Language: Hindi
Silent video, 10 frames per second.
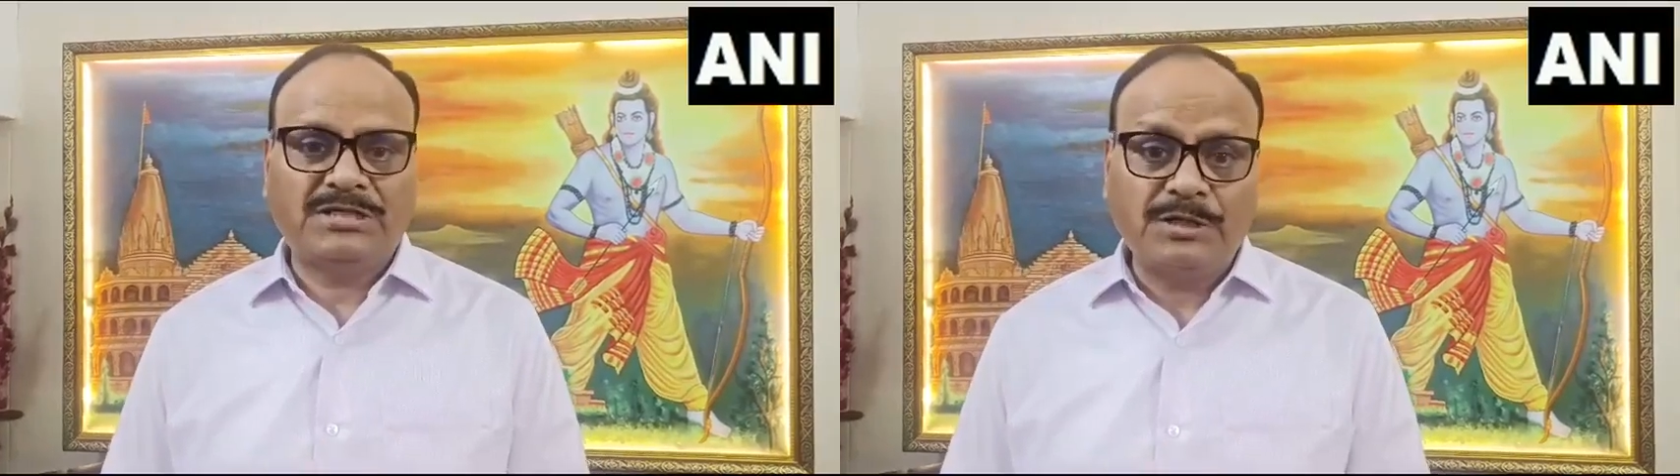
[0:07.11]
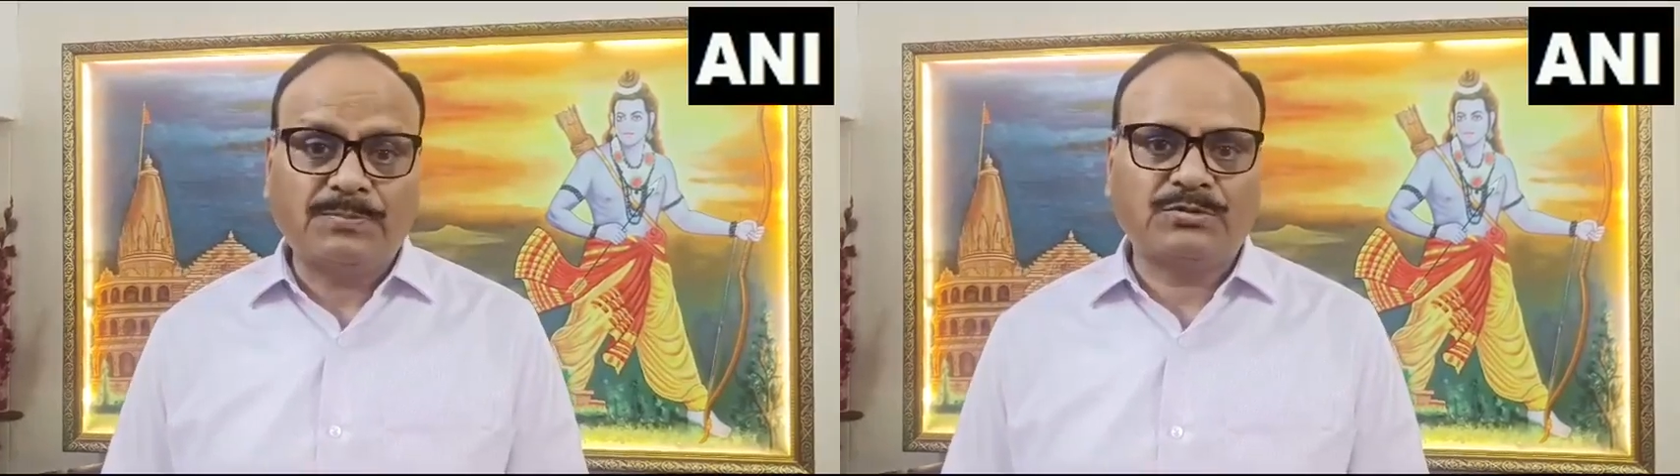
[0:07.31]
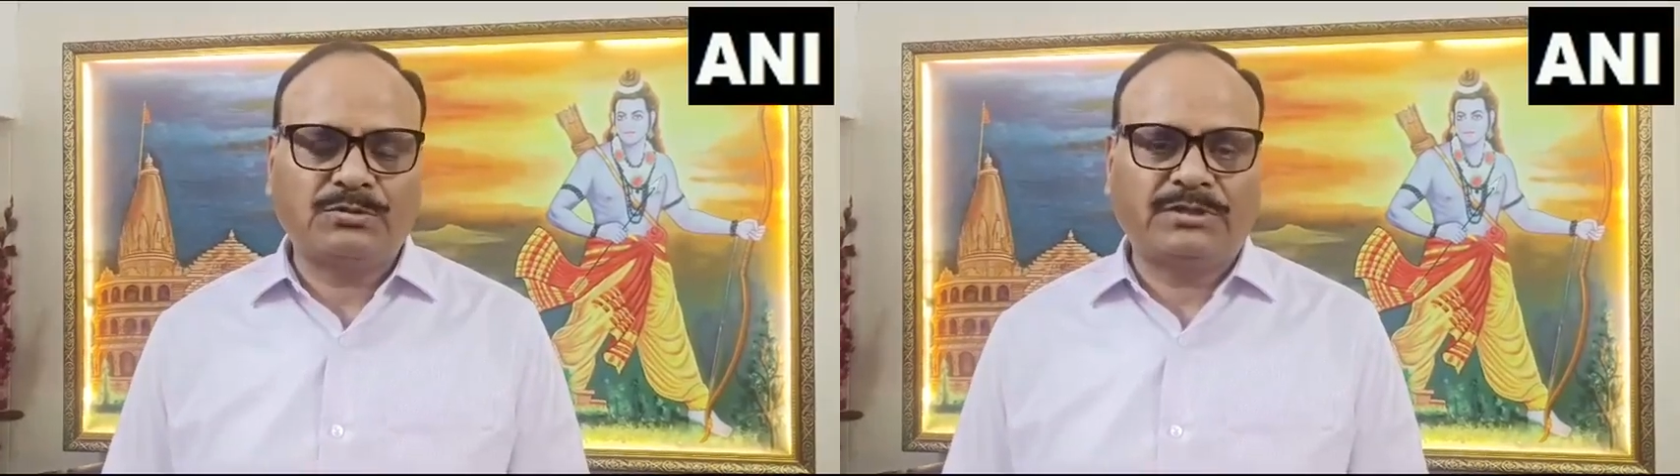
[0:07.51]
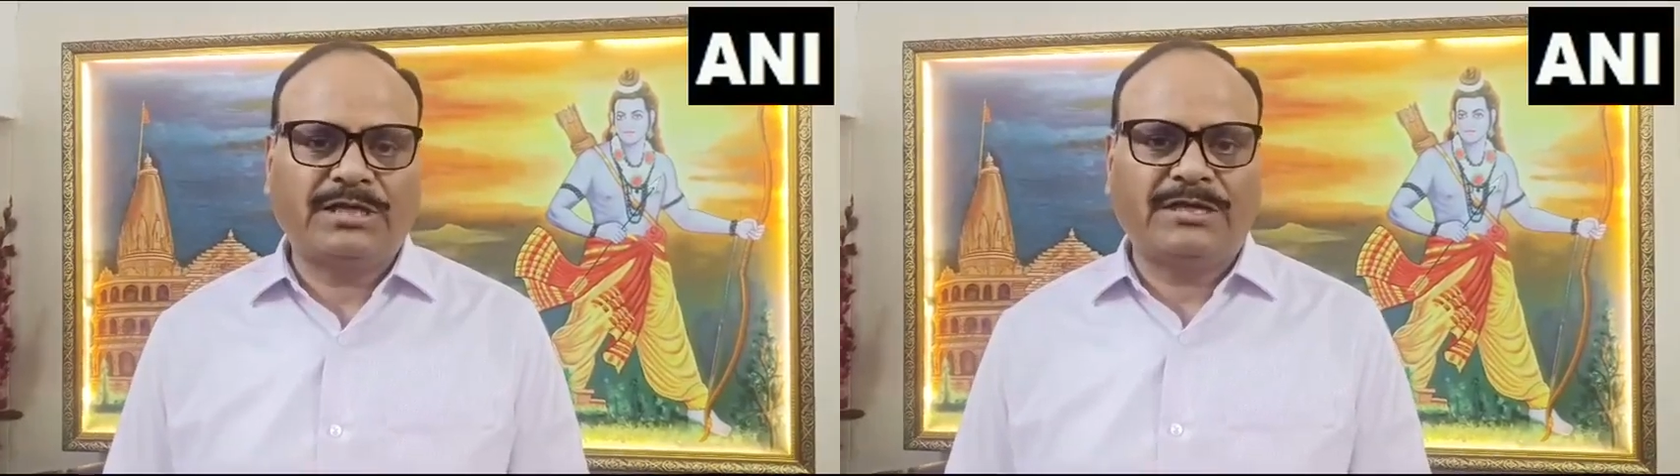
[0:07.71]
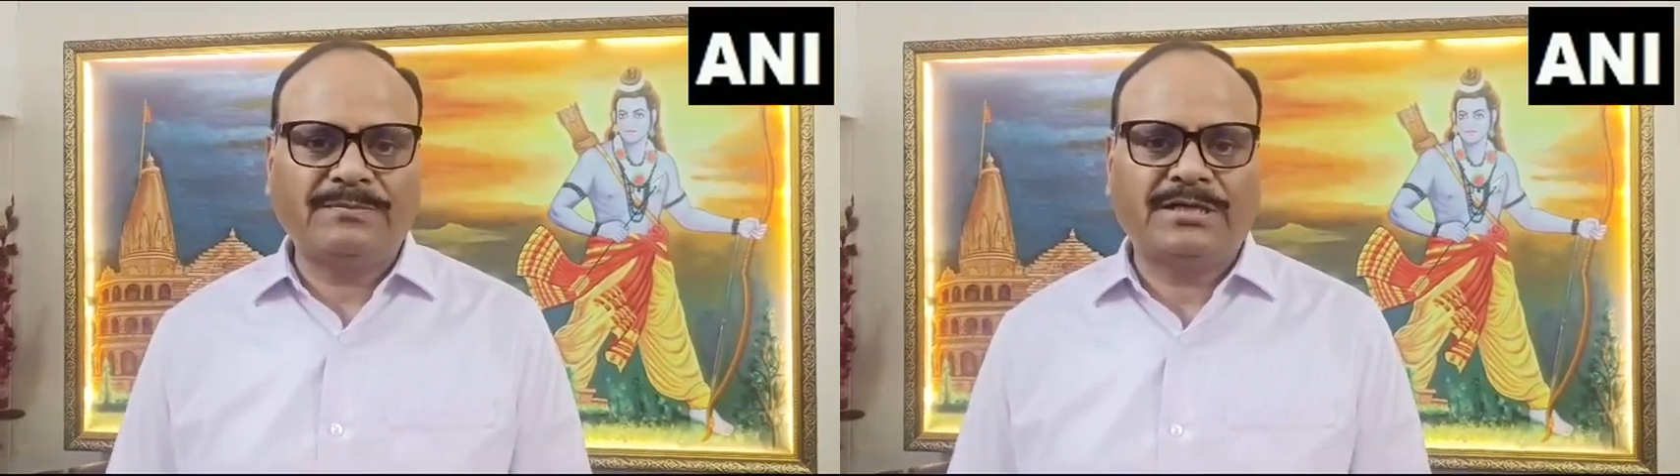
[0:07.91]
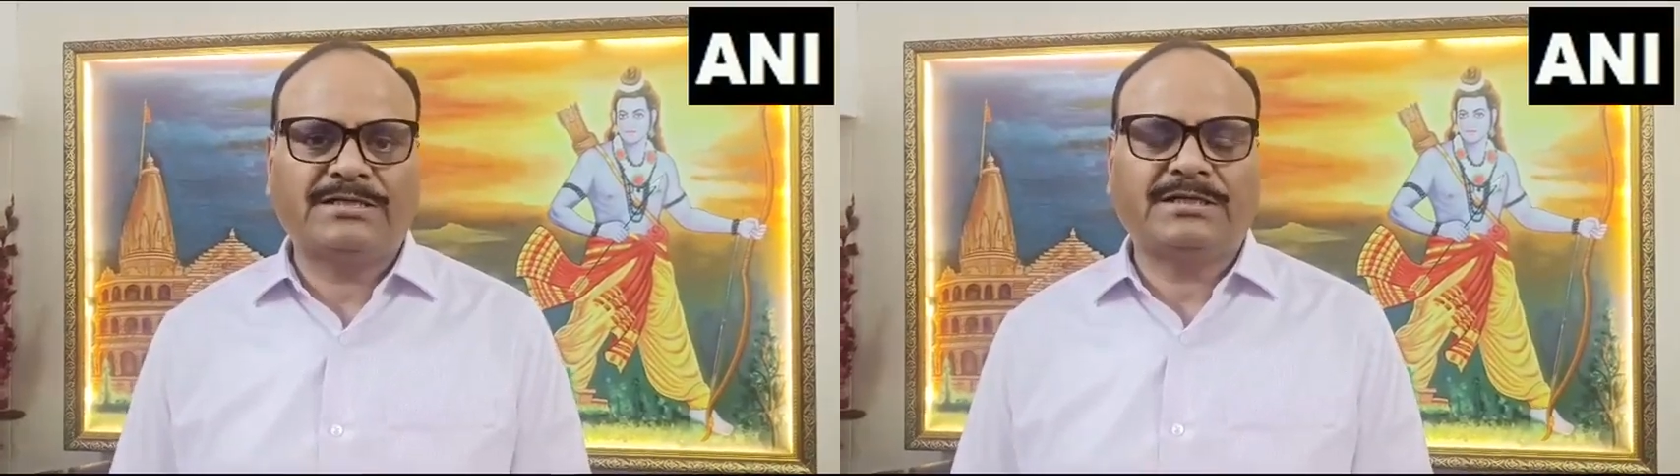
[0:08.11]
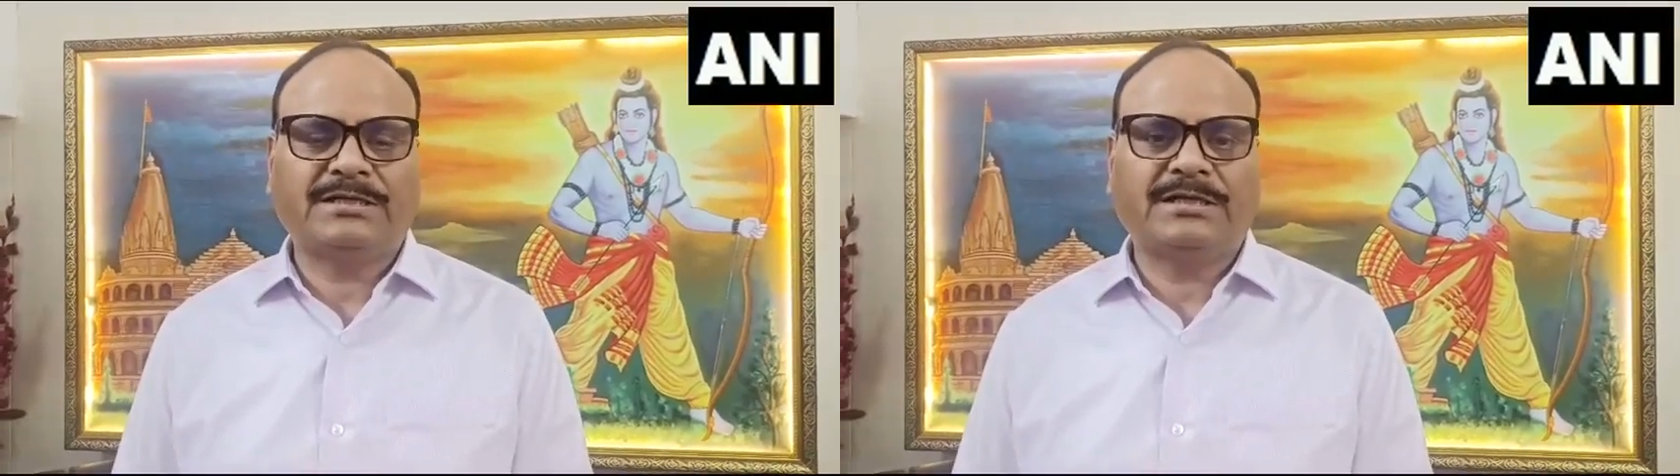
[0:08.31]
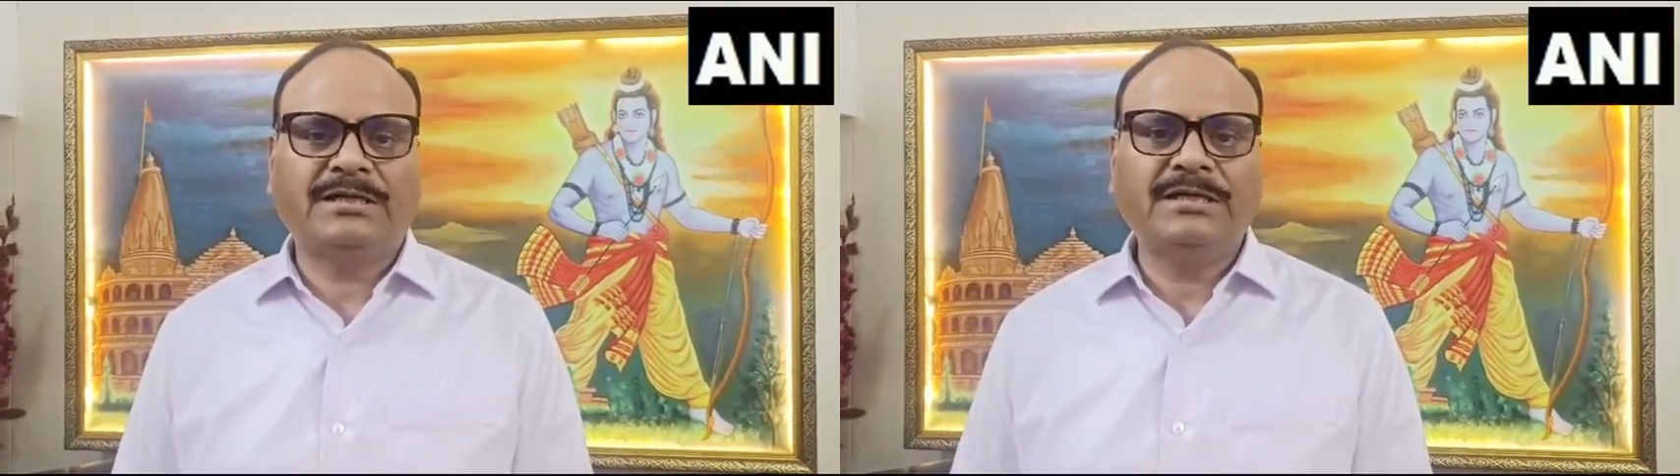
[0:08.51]
बजट प्रस्तुत किया हम कह
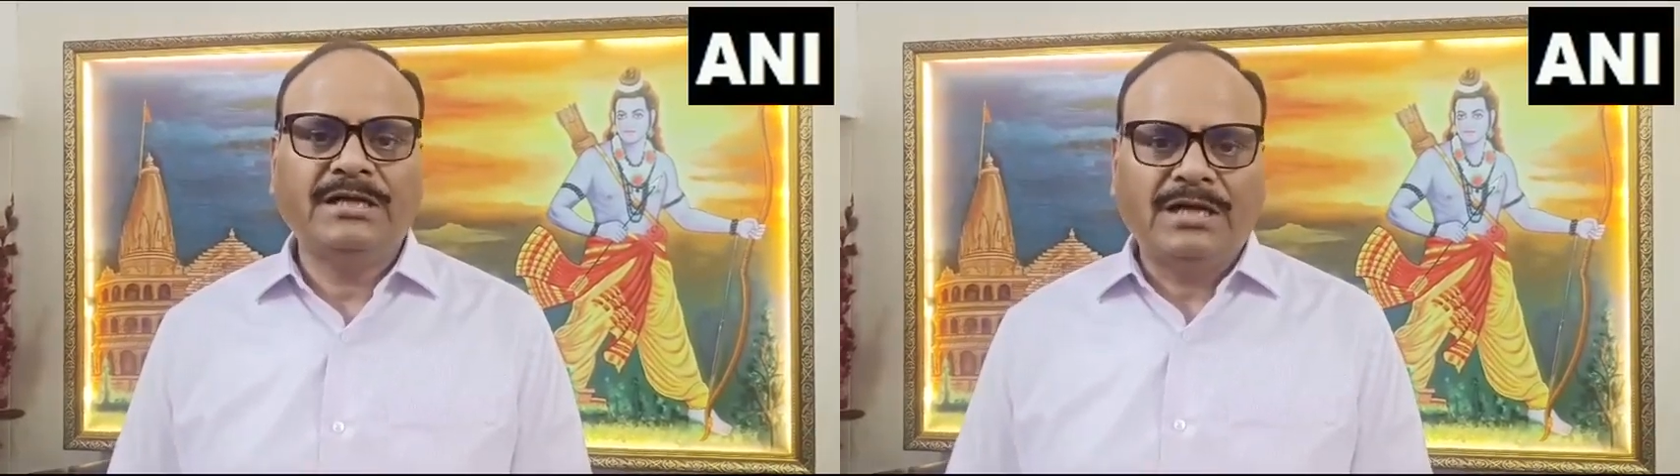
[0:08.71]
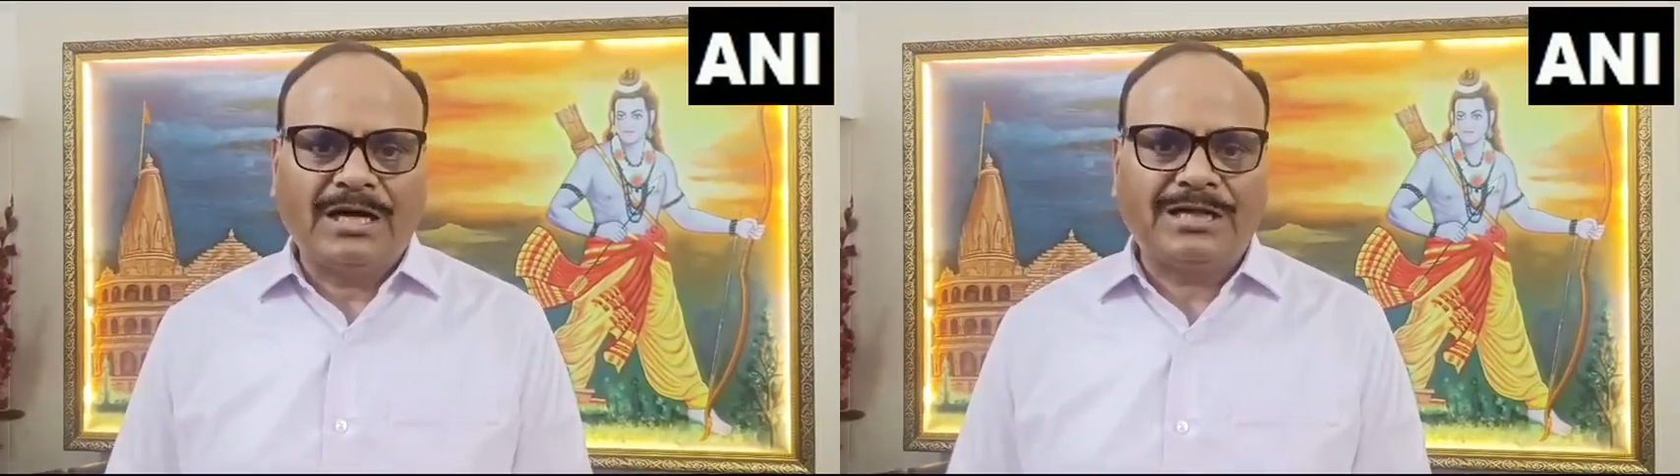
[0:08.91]
सकते हैं